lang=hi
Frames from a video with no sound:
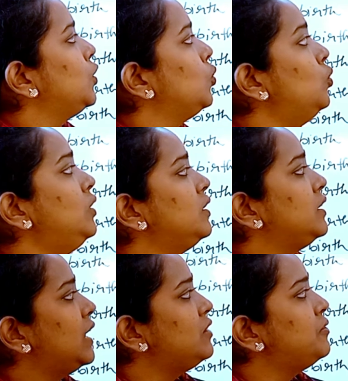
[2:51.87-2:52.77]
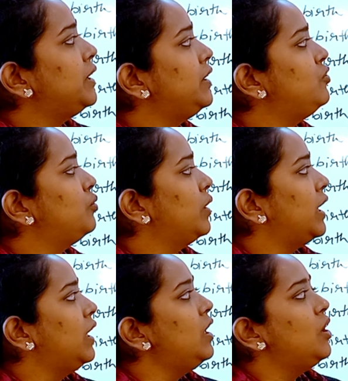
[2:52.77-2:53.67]
क्रूड डेथ रेट जो
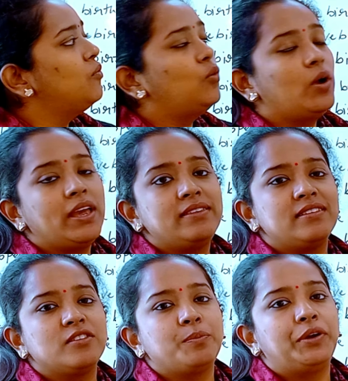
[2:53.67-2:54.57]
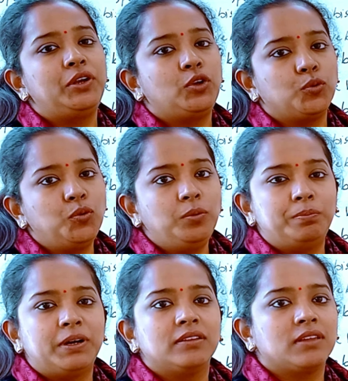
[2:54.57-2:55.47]
है वो है 6.2
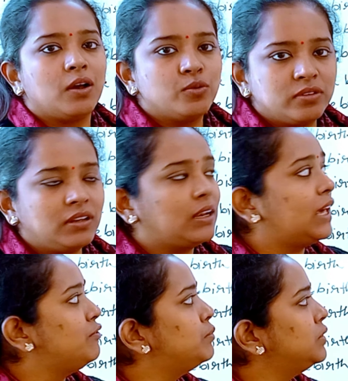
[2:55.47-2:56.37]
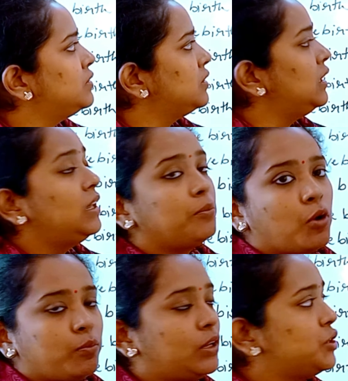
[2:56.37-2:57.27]
पर थाउजेंड लाइव बर्ड्स की या
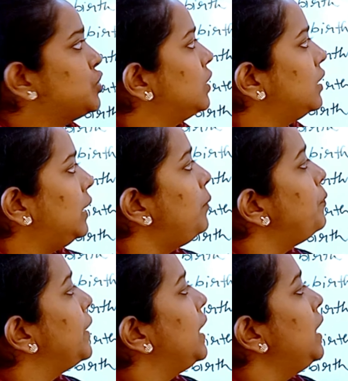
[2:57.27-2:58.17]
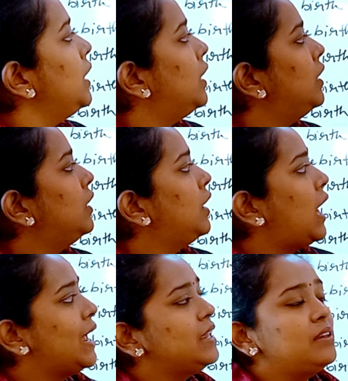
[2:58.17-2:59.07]
पॉपुलेशन की
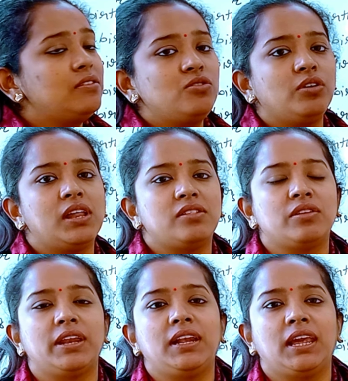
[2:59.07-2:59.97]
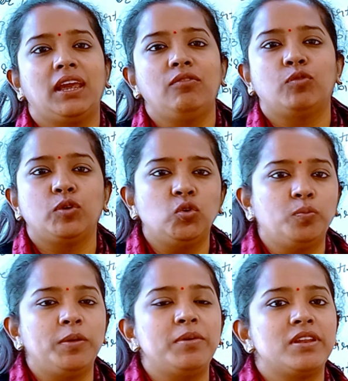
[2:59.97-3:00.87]
हाईएस्ट uh, जो डेथ रेट है वो
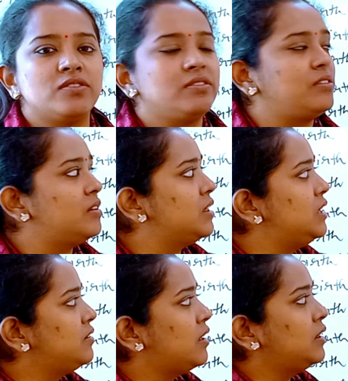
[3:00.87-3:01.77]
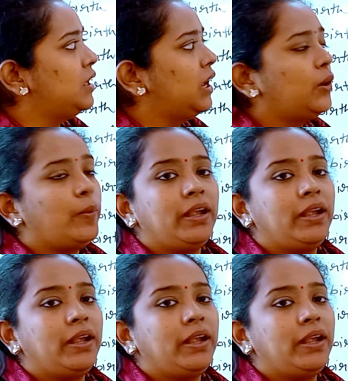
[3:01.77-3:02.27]
यूपी में रजिस्टर की जाती है